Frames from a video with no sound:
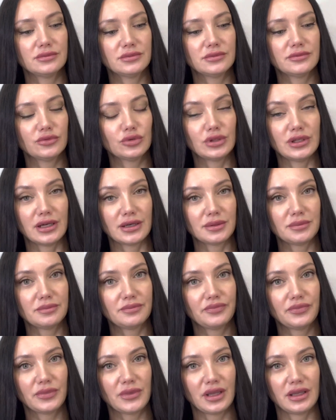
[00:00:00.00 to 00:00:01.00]
футляры.
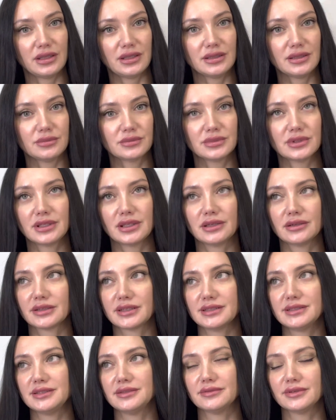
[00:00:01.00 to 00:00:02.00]
Они там такие
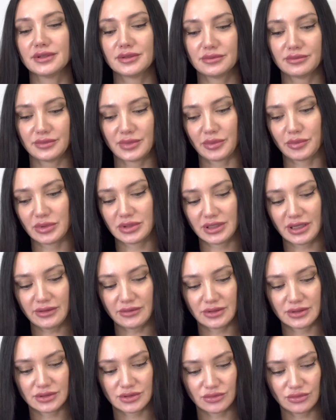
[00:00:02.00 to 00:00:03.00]
красивые. Мне
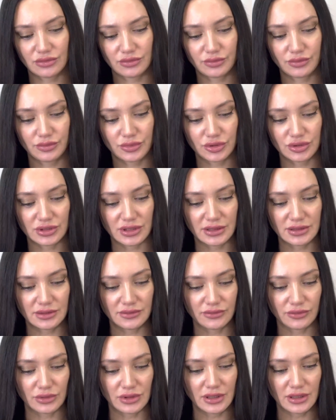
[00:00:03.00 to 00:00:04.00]
понравились, но просто один
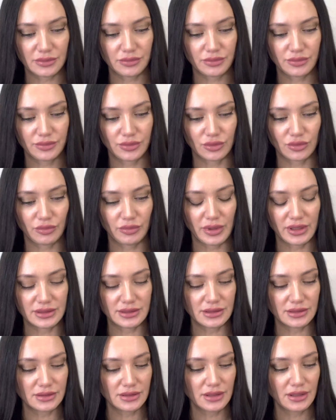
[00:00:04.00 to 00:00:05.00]
футляр
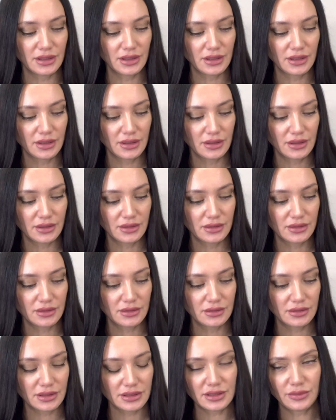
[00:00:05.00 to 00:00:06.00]
покупать.
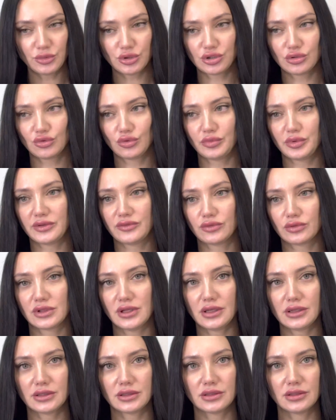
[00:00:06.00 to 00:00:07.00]
Хотя можно купить
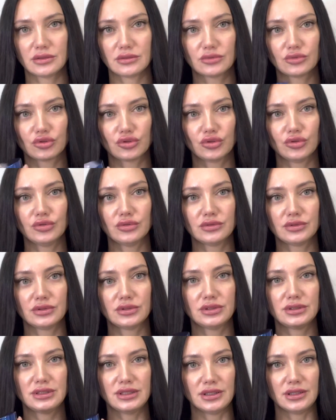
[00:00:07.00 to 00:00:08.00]
футляр и кушон
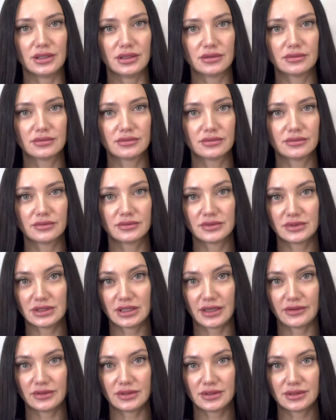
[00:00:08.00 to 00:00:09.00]
синий
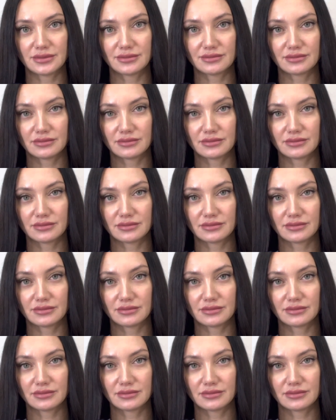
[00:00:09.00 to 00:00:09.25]
ставить.